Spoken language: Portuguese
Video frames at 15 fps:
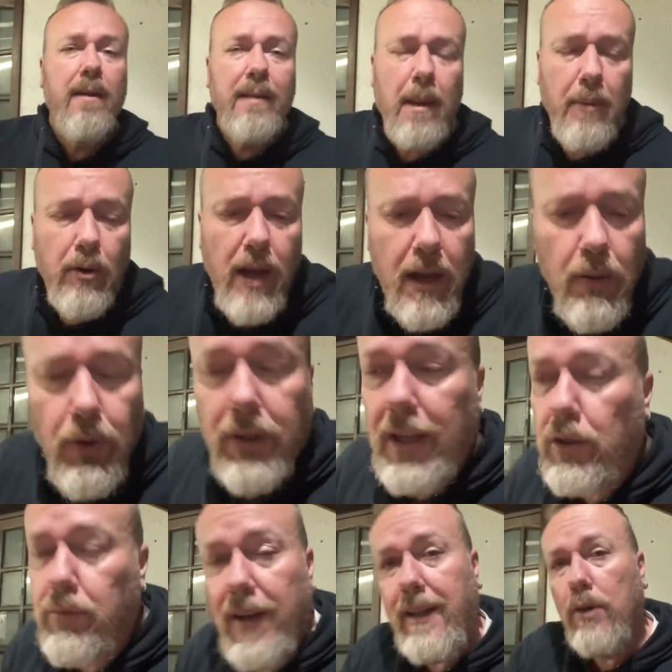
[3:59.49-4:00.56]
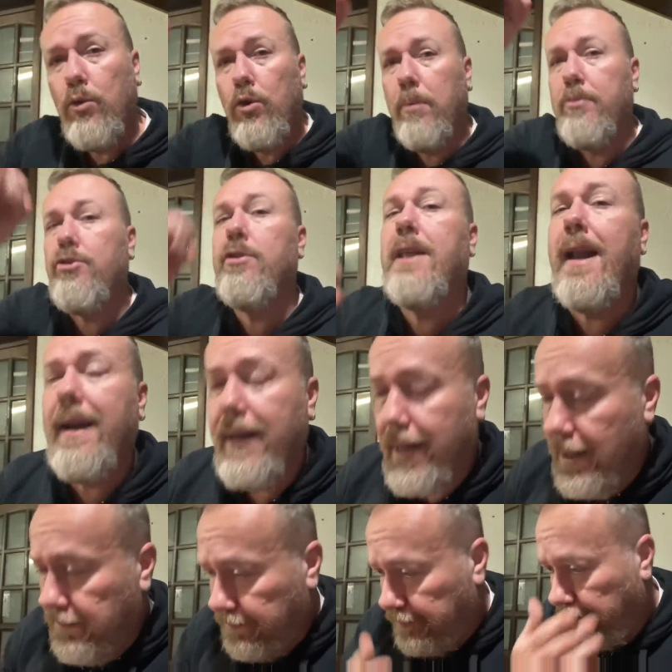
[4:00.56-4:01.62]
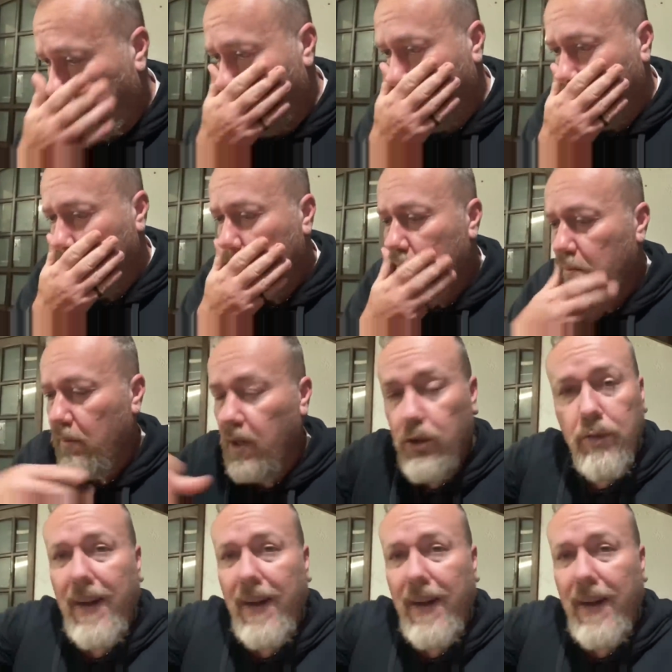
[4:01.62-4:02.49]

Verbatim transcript: Tá, mas o que, que eu vou ter? Tu vai estar tá num grupo de Telegram. Tu vai